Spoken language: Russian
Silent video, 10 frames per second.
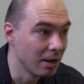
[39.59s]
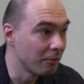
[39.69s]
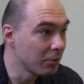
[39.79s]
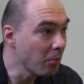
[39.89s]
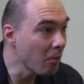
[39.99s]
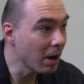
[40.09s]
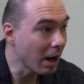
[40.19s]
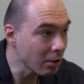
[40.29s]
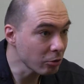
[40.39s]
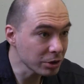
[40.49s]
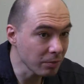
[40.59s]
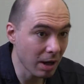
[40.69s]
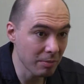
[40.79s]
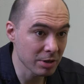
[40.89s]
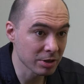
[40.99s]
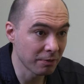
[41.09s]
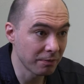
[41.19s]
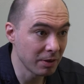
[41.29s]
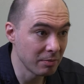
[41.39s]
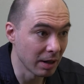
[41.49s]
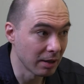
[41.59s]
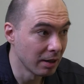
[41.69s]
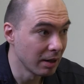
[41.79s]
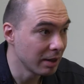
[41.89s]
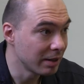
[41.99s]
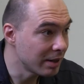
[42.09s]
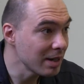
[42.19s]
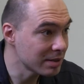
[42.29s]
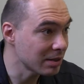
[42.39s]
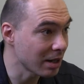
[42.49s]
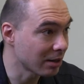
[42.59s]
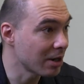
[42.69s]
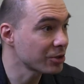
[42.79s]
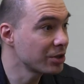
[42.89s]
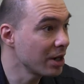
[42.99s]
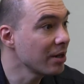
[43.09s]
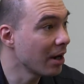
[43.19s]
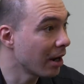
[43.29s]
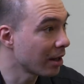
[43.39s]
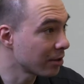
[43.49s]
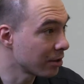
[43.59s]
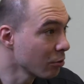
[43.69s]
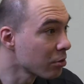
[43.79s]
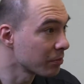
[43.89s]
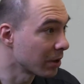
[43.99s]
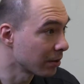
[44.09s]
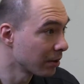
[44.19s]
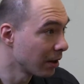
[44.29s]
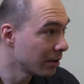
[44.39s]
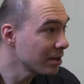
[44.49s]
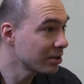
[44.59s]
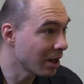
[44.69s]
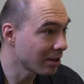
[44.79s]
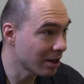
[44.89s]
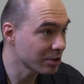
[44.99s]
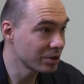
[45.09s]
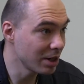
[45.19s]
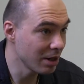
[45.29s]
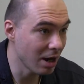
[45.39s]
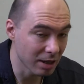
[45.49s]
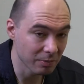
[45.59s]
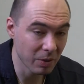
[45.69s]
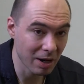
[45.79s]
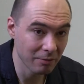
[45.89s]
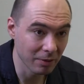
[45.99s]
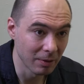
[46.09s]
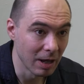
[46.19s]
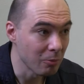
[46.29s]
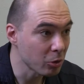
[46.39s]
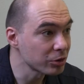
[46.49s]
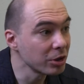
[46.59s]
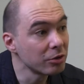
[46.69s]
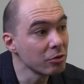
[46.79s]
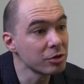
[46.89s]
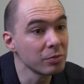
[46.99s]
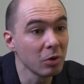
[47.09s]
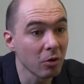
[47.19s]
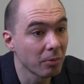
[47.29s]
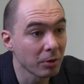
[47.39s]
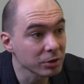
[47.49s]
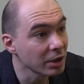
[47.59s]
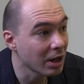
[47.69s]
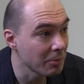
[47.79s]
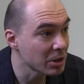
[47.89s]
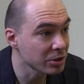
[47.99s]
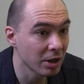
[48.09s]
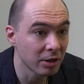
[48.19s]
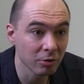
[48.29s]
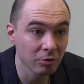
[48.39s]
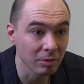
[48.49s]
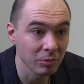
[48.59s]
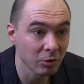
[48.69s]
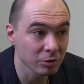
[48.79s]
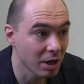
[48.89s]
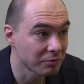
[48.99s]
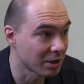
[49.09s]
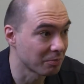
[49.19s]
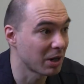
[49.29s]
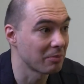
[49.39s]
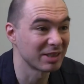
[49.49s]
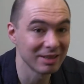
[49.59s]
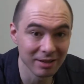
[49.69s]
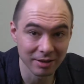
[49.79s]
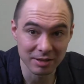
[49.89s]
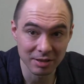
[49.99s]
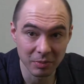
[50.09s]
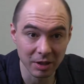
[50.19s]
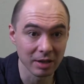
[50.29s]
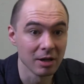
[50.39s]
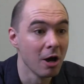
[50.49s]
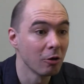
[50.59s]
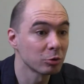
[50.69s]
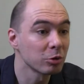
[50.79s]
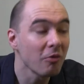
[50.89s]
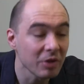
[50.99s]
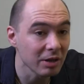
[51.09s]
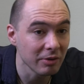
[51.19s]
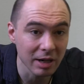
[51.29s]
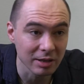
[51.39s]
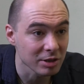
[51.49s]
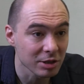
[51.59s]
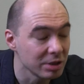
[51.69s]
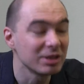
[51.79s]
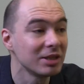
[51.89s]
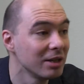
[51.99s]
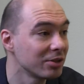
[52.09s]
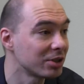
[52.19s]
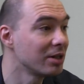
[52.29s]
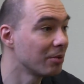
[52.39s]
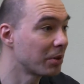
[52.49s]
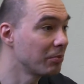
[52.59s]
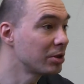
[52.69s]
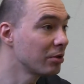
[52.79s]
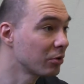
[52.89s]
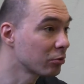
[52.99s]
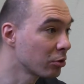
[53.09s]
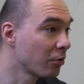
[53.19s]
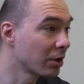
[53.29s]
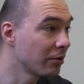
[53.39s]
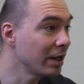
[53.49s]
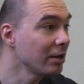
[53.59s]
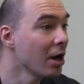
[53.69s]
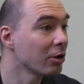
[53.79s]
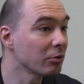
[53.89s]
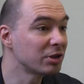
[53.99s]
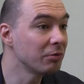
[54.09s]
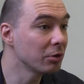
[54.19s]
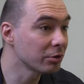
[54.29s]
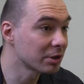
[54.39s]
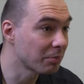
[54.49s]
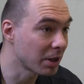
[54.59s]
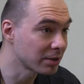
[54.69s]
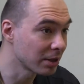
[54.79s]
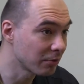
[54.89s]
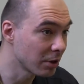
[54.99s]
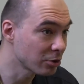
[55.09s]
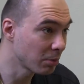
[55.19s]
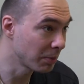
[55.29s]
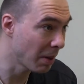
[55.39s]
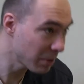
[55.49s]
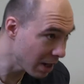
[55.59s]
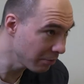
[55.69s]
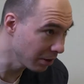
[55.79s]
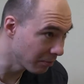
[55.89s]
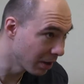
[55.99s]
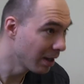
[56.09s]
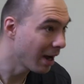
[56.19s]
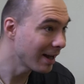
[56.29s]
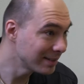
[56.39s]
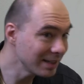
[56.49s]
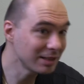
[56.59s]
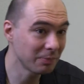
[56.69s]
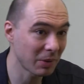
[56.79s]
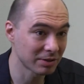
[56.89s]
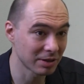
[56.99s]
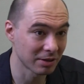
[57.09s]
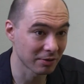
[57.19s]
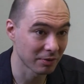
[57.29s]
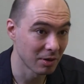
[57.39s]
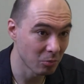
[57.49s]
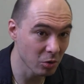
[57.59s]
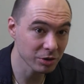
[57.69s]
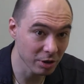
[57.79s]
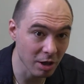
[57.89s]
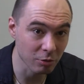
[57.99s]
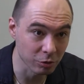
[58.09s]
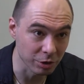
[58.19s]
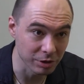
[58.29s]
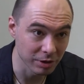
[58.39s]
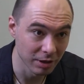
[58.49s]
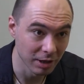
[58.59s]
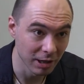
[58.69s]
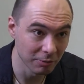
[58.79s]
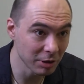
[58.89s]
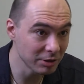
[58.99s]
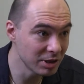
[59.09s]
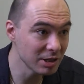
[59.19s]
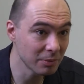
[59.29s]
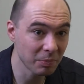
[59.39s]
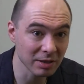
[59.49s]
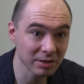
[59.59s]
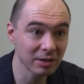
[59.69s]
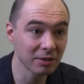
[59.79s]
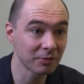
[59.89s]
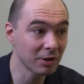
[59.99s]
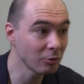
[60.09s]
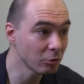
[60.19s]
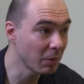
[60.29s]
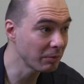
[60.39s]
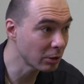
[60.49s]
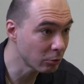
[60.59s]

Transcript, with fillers: В любом хорошем коммерческом фильме есть отхождение от нормы, есть отхождение от правил. Просто их не очень много, потому что это коммерческое кино, там не должен автор прям сильно нас напрягать. Условно говоря, если сильно-сильно примитивно условно говорить, то вот 90% должно быть по правилам, а 10% можно нарушить. И вот эти 10% дадут момент